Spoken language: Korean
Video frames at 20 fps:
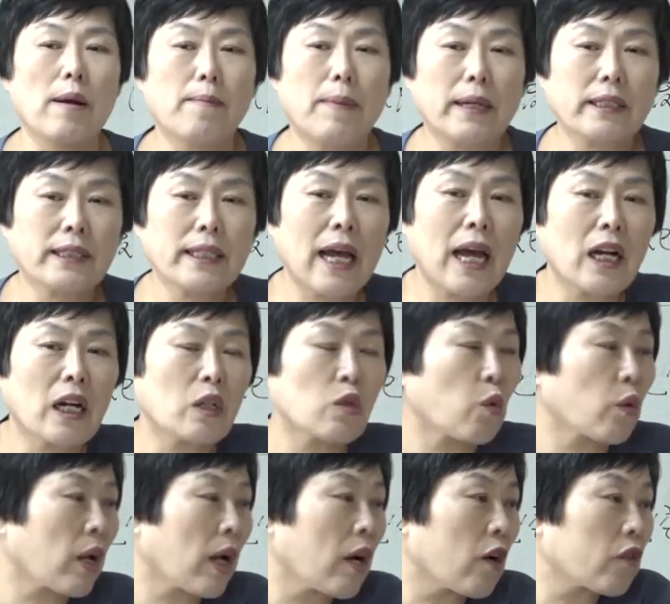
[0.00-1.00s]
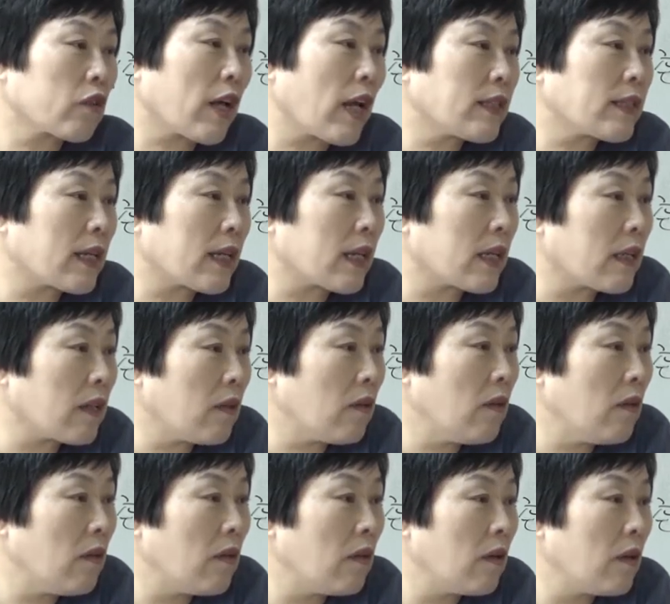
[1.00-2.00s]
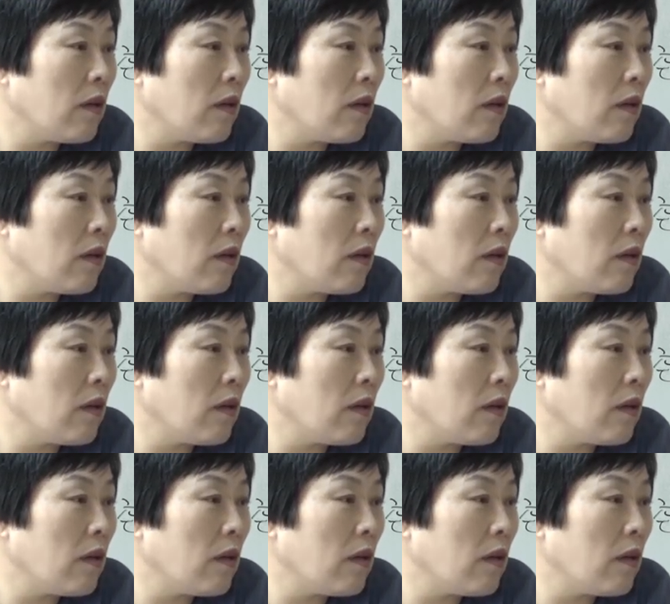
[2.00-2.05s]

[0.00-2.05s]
막 살을 동해가 깨잖아요.